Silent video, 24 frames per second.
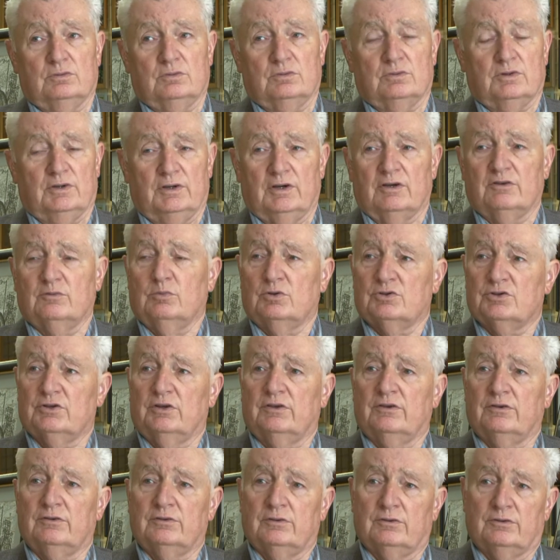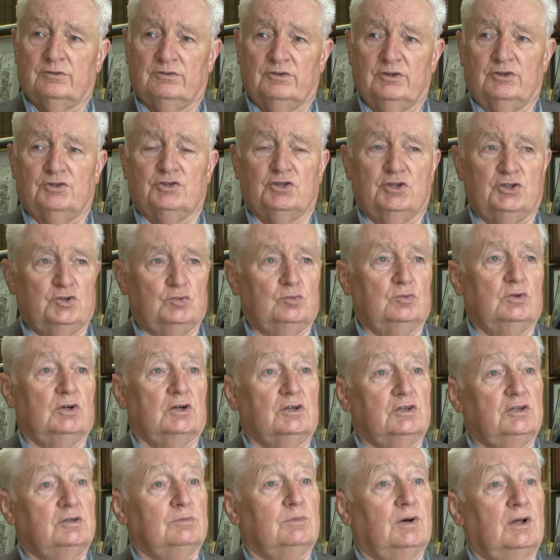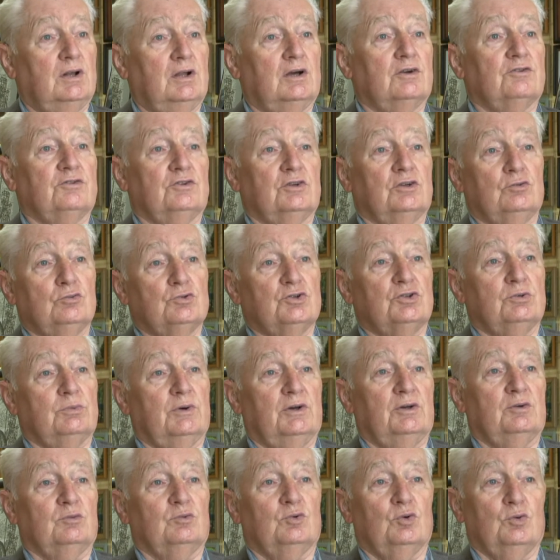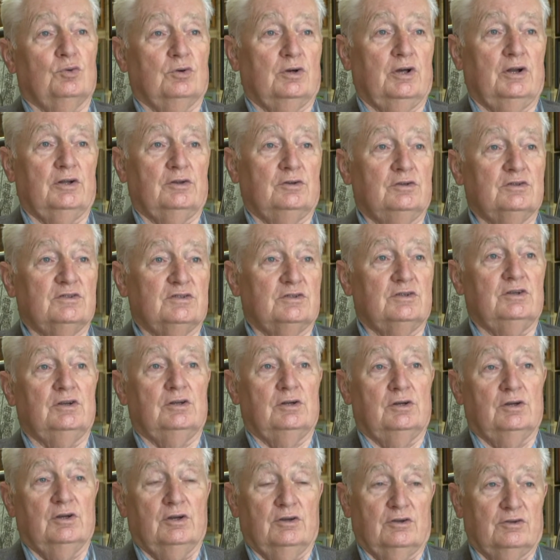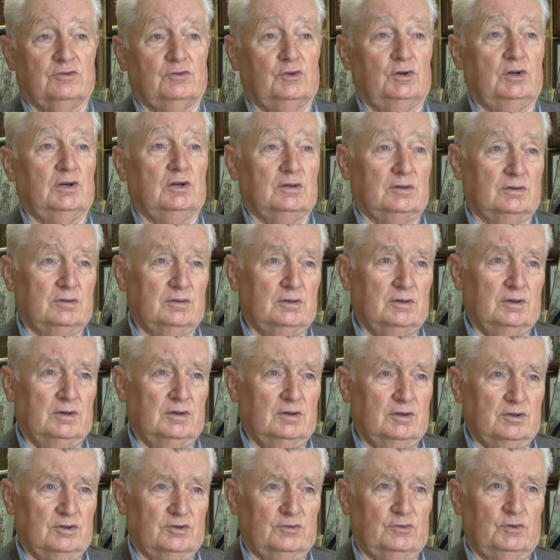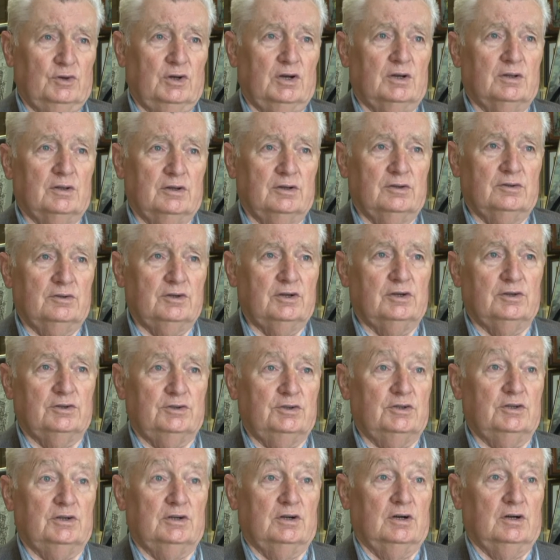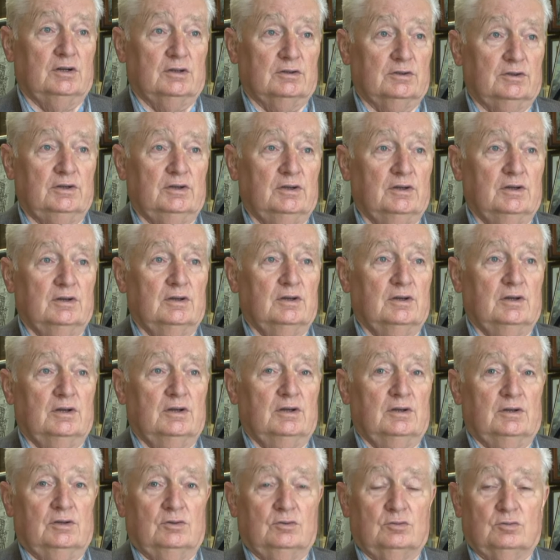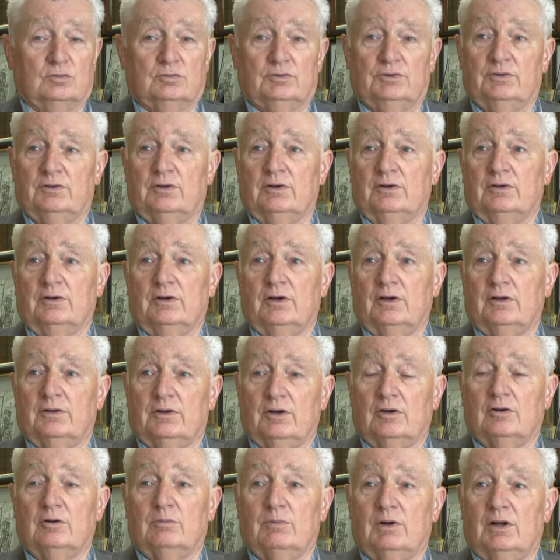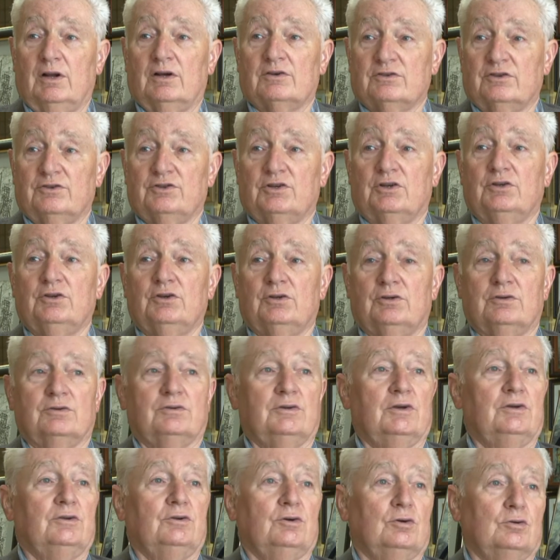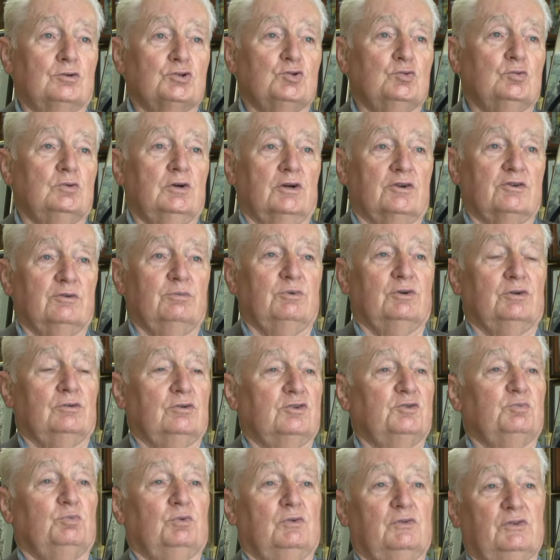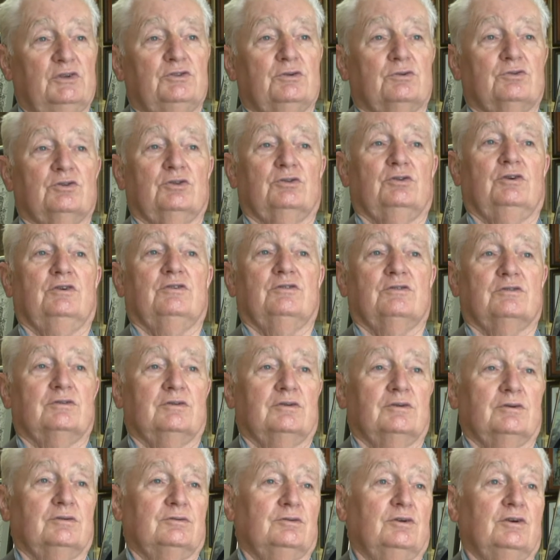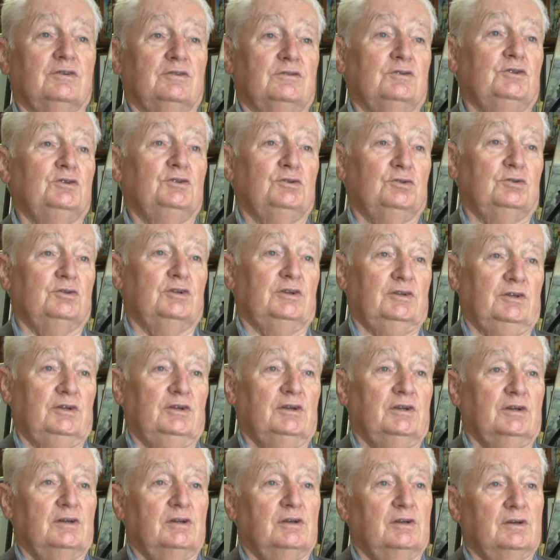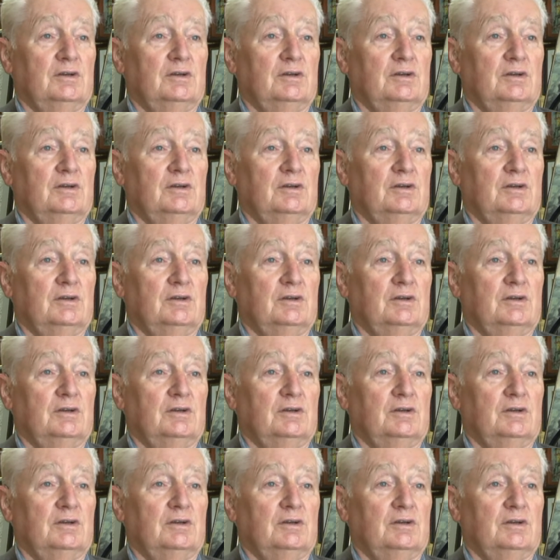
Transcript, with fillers: No jest może z, z dziesięciu takich malarzy, którzy mają konkretny styl, swoja, swoja technika. Nie? No i, te, tego malarza się nie, nie do oszuka, żeby ktoś powiedział, że to jest, to jest inny. Nie?